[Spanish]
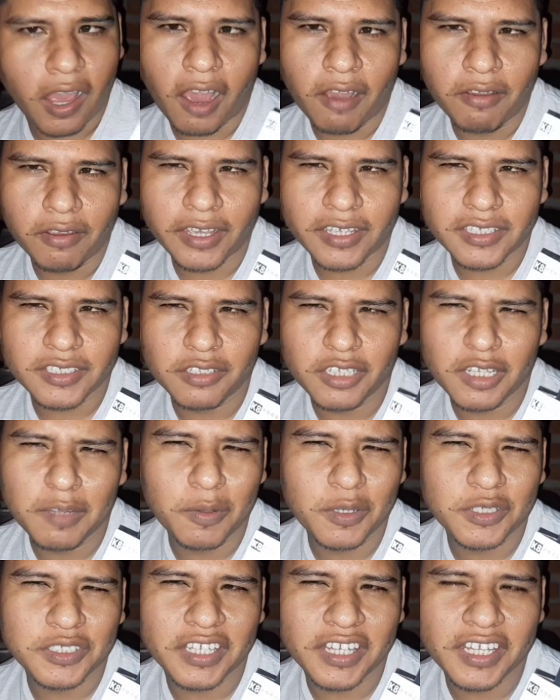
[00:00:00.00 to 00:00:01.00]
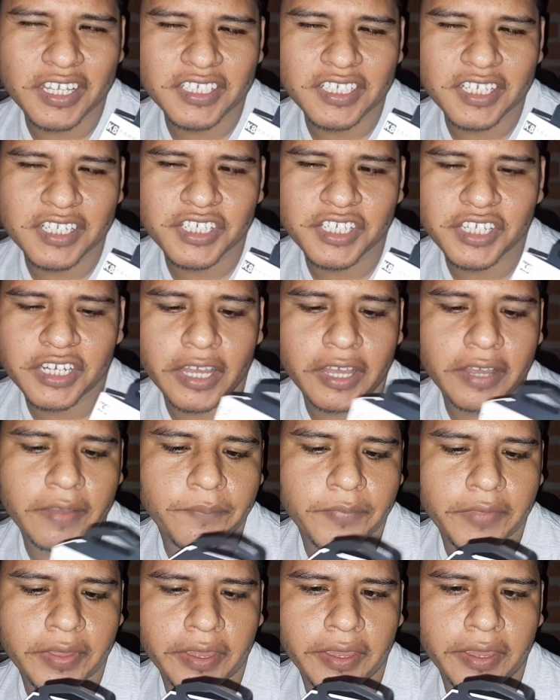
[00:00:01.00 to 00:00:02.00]
aunque son de procedencia
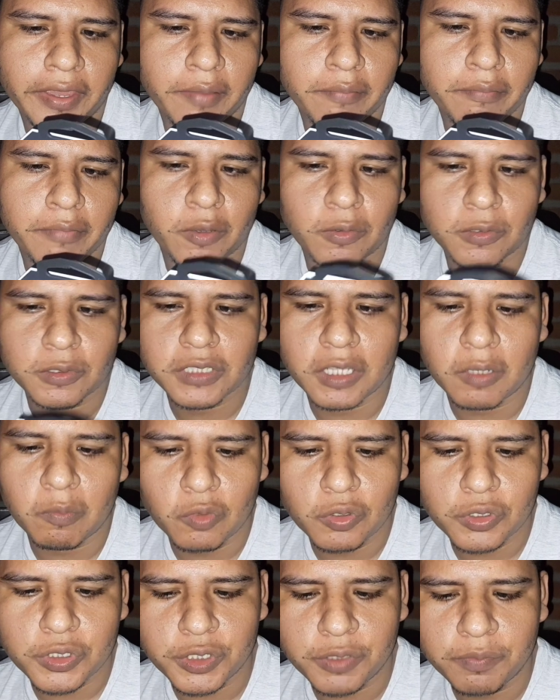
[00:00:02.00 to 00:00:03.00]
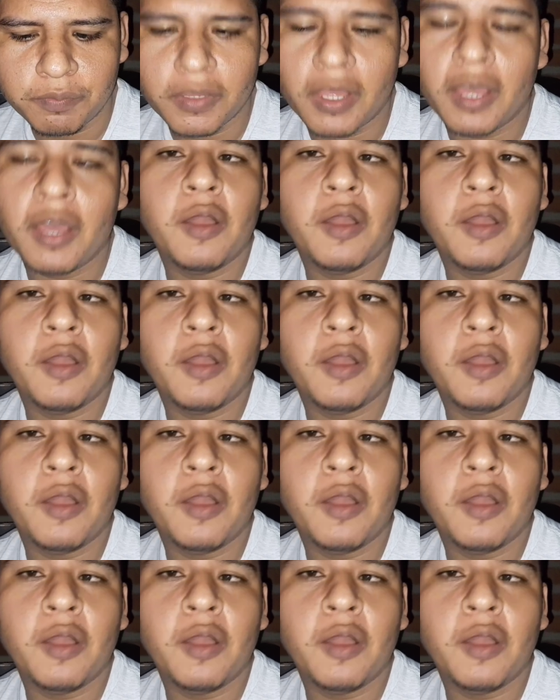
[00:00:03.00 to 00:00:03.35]
china, eh, me gustan mucho